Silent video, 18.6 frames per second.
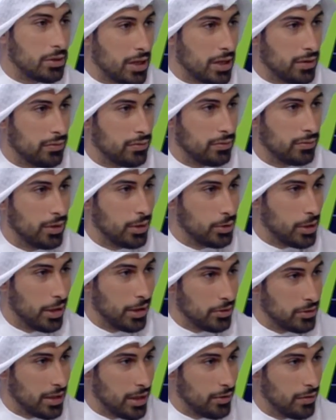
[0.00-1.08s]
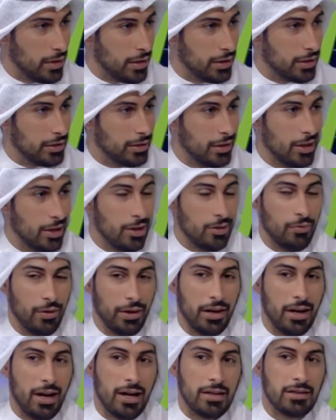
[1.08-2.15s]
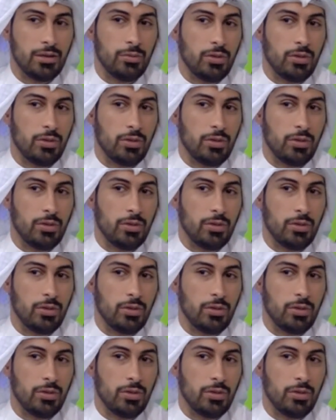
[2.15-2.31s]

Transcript: صيف دشينا الصيف الحين نعم. فالناس